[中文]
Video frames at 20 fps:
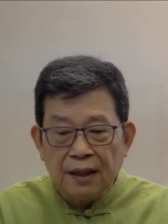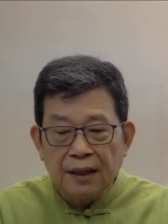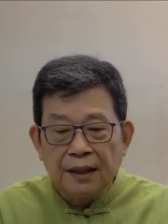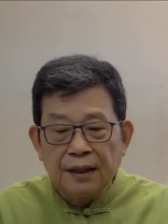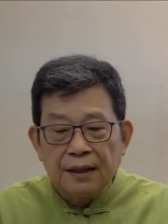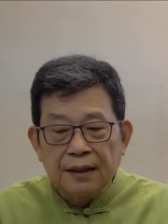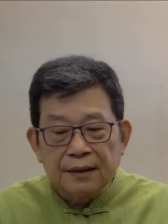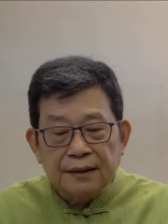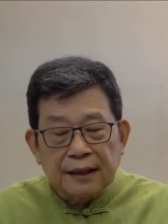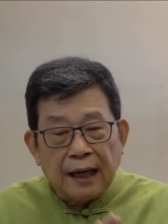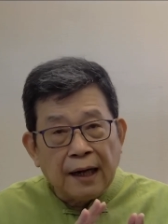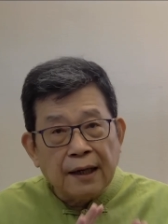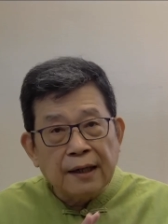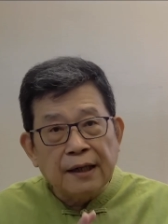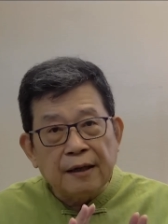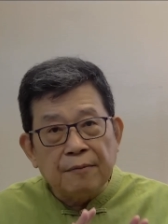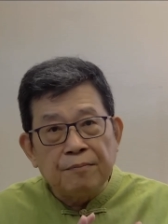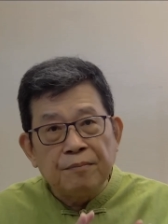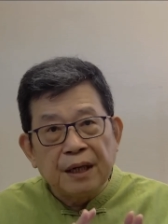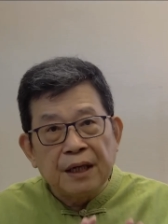当年
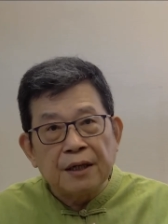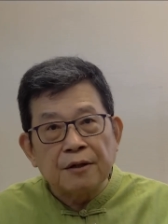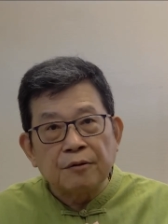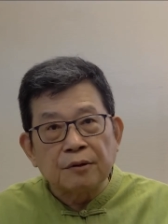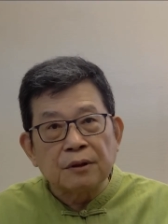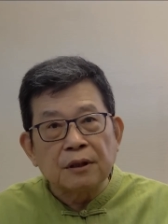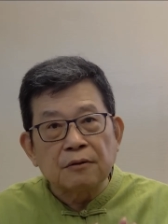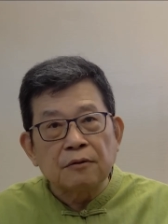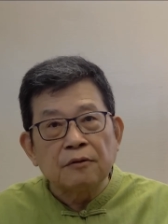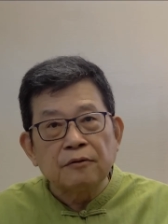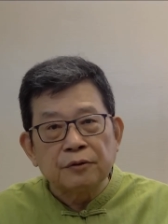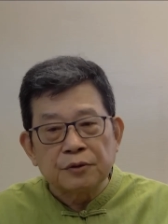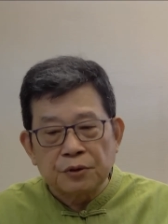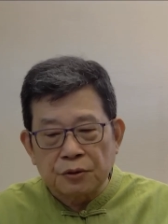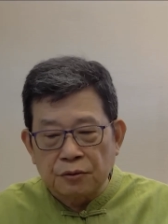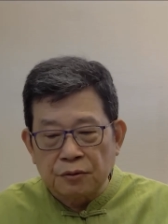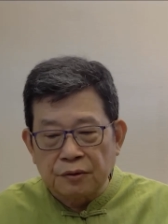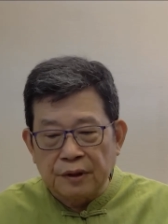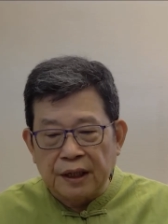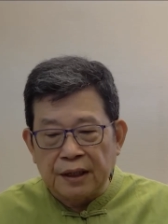美国在对付苏
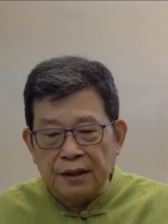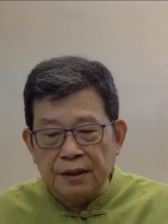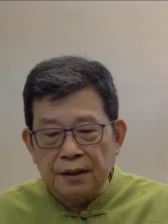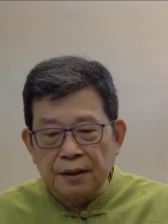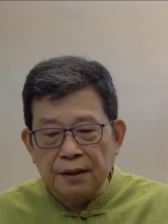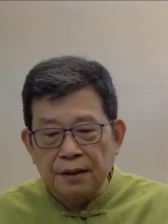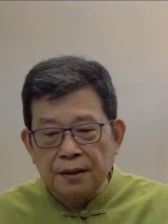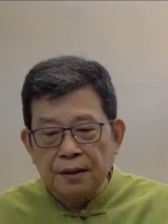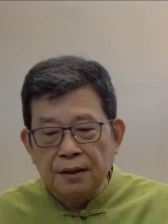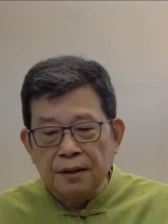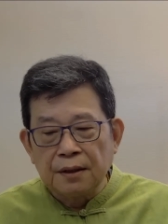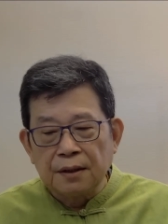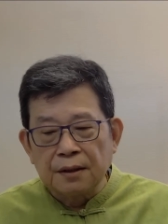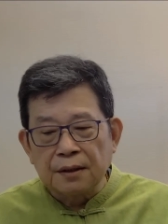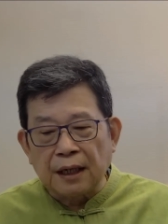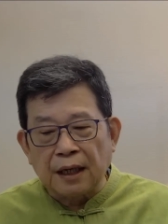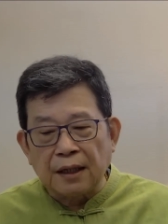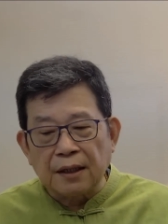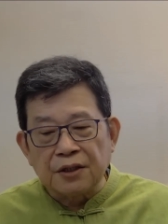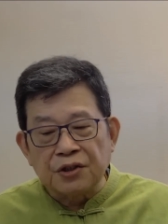联。它
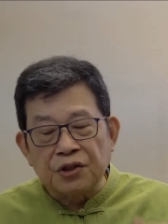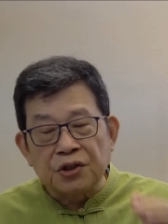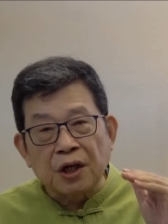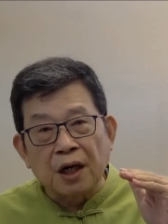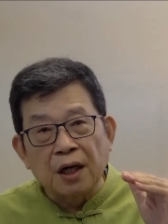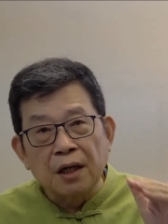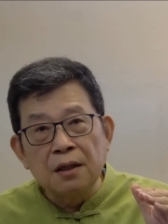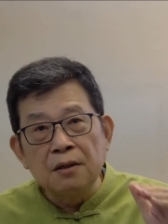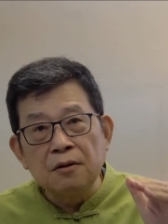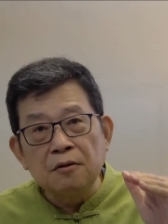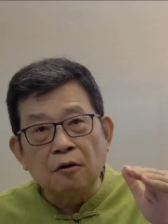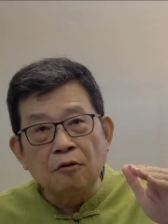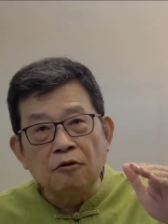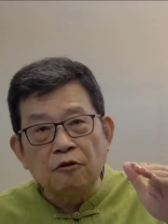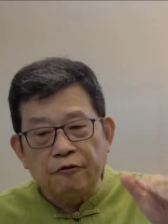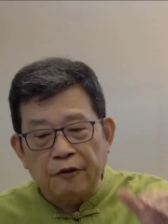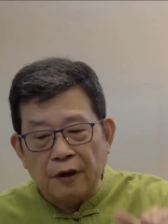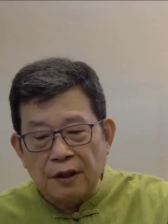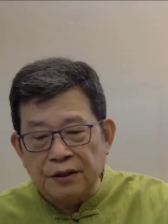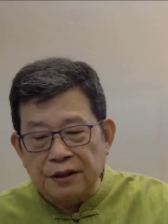的成功的
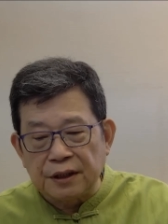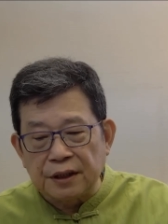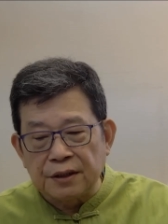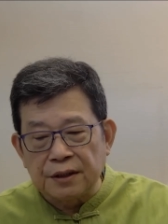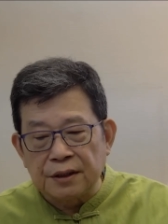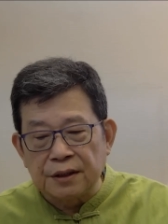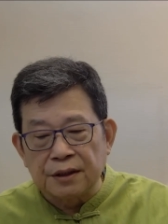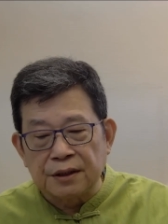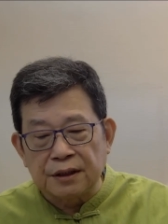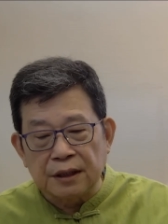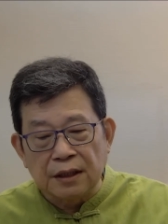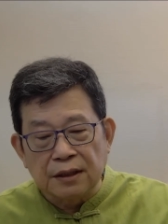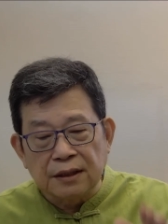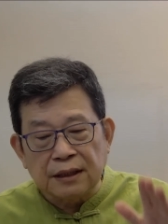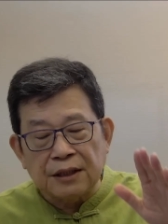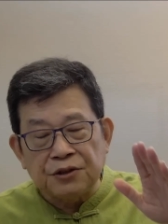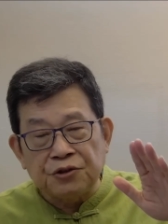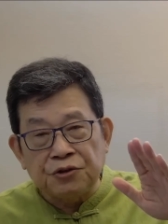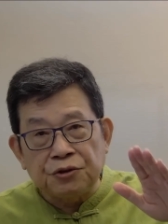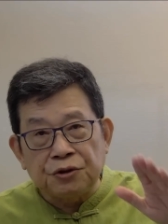方形式正在
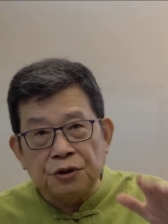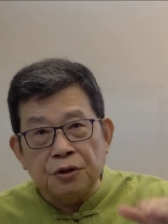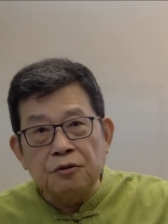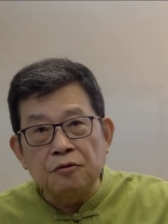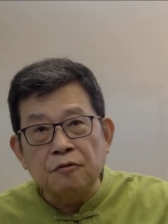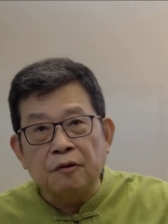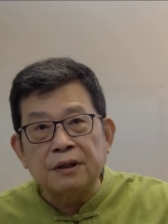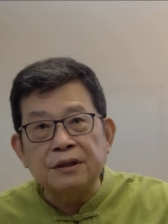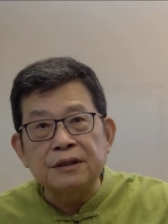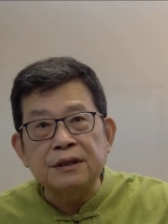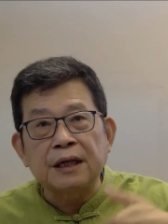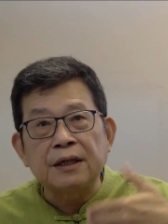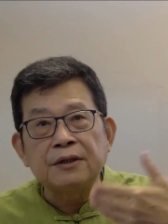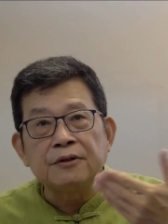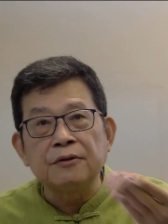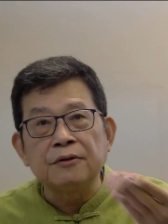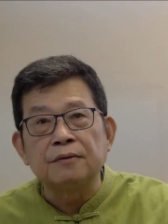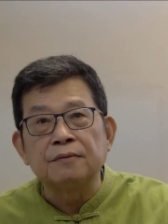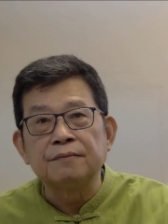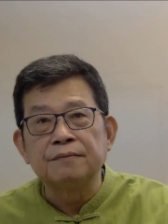循环在用，
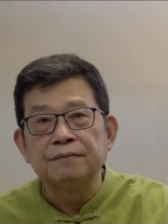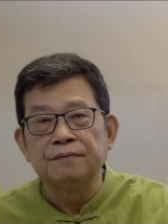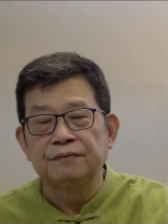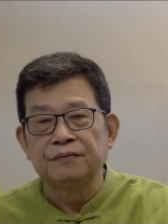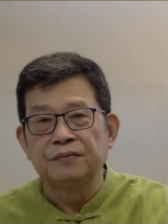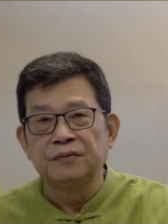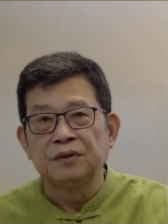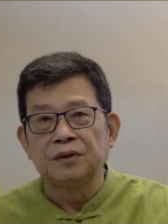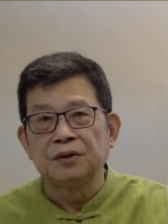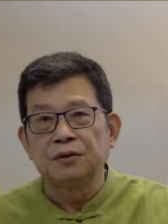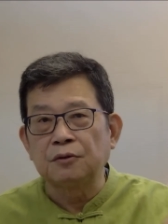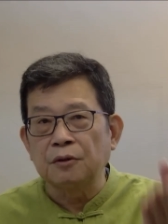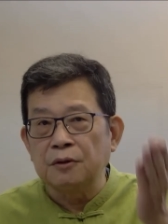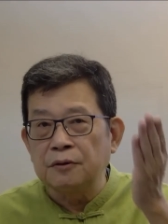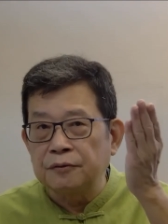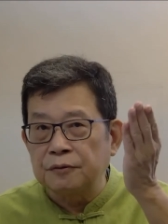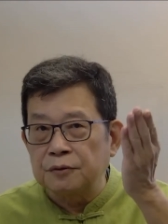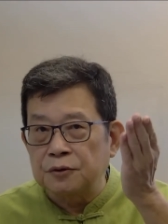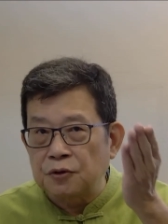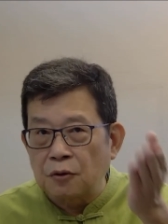对付
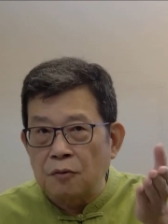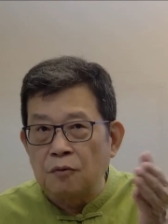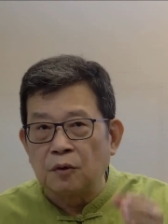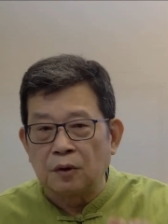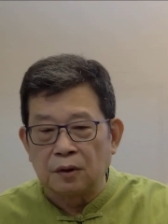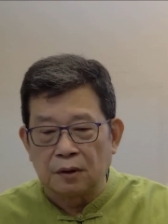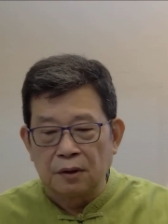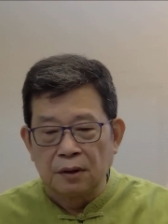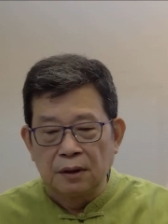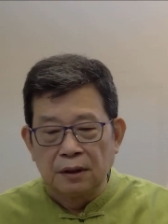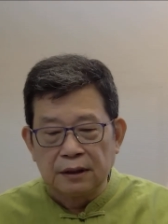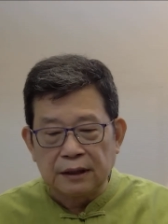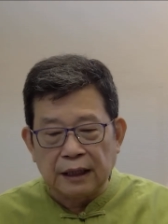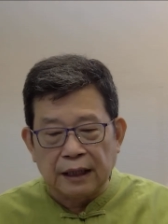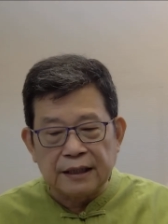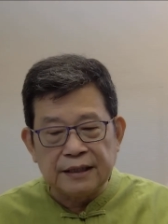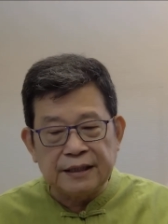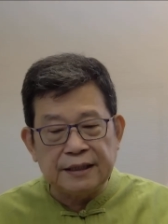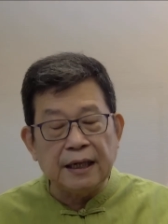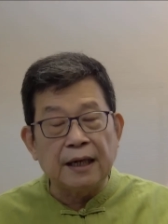中国，当然
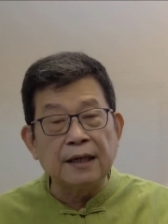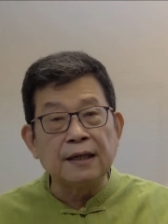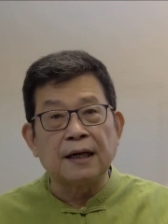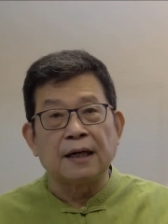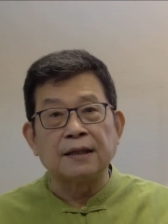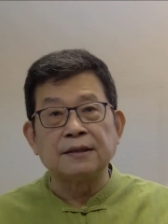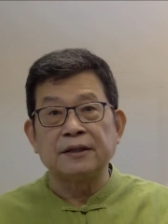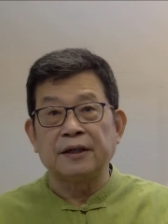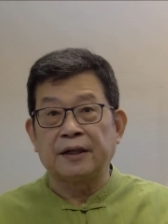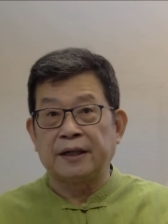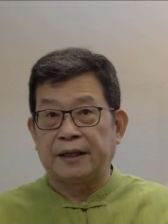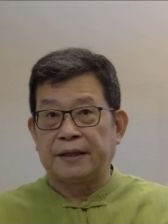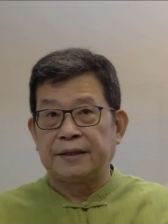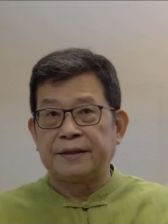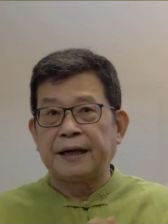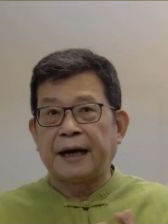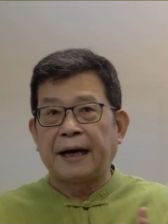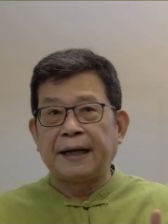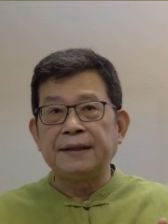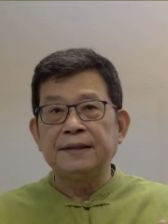香港就很
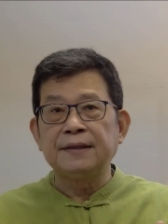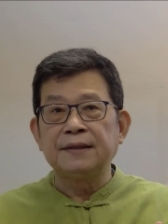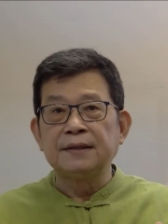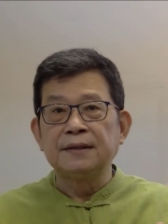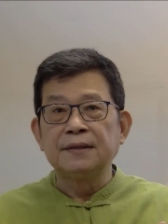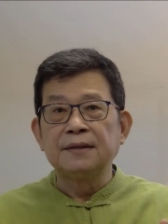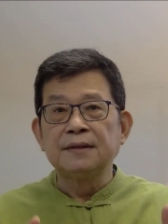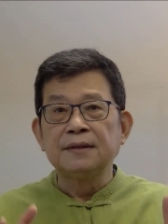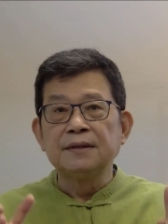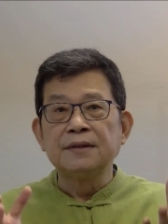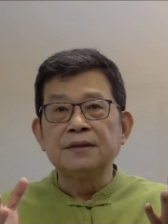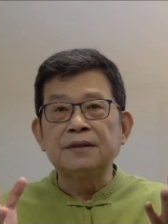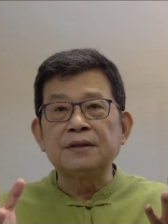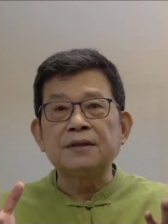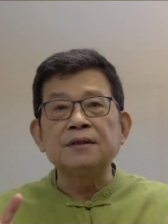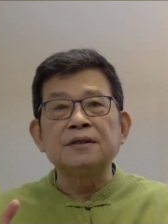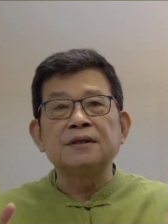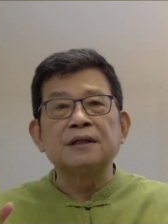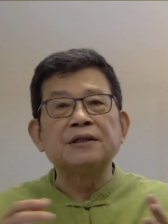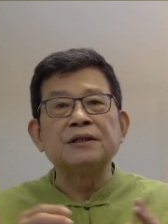难置
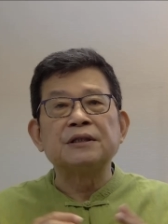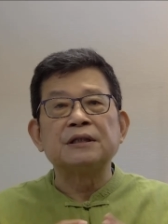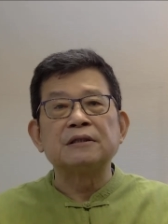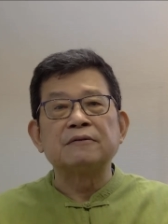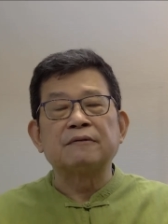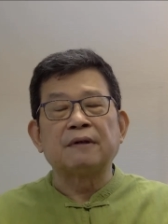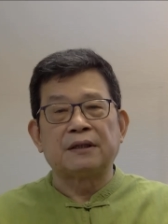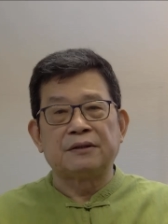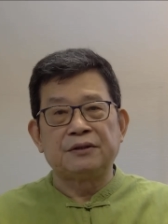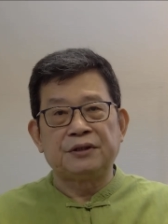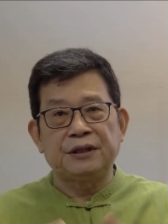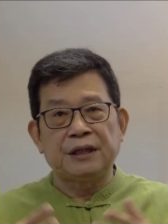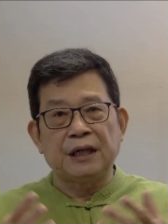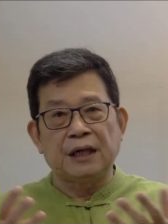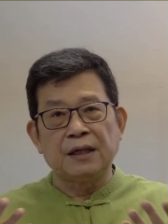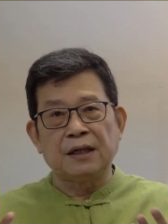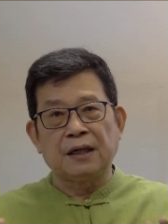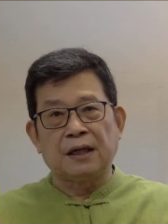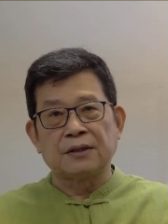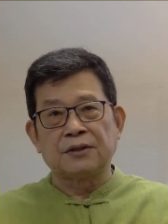身事外。香
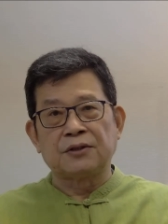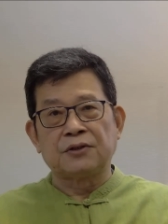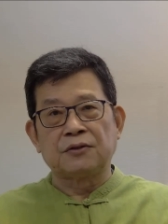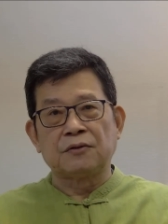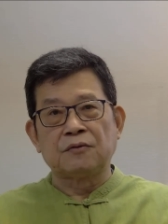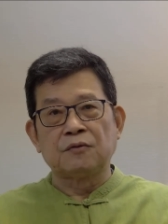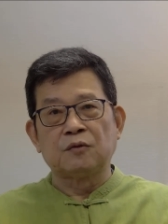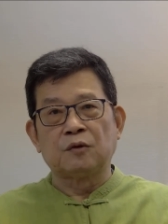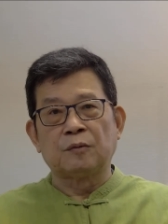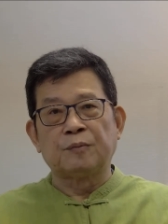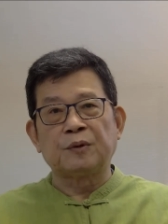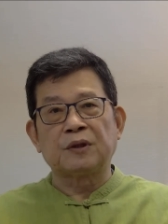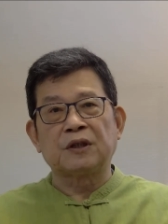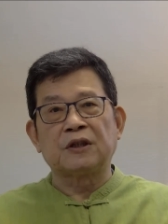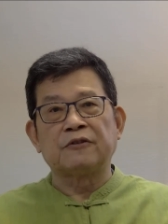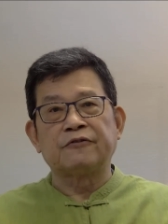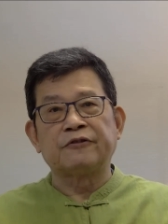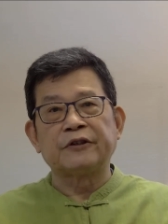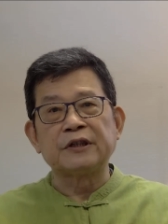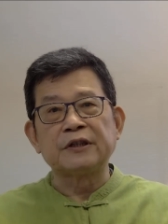港是中国不可
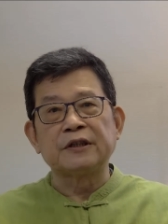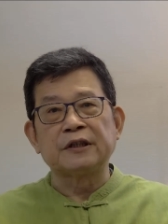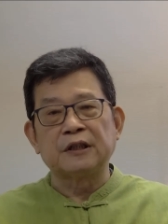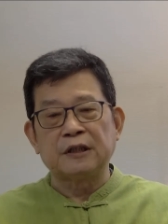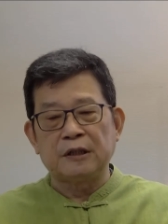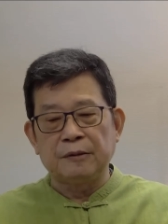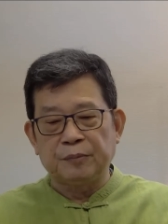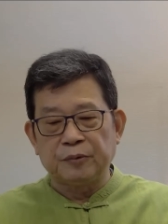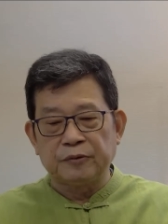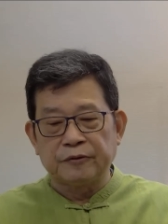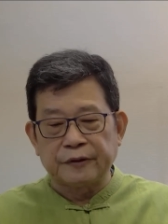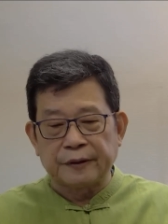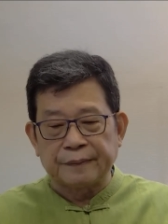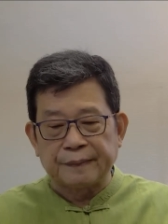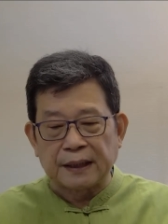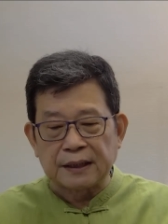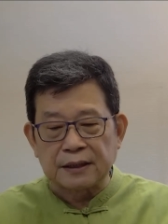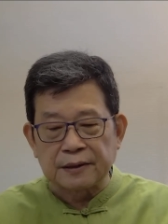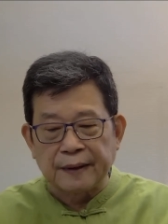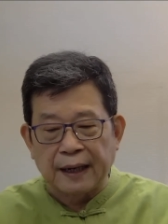分割的一部分嘛，
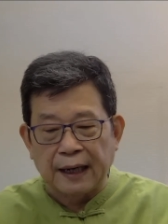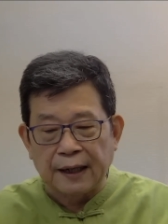是吧？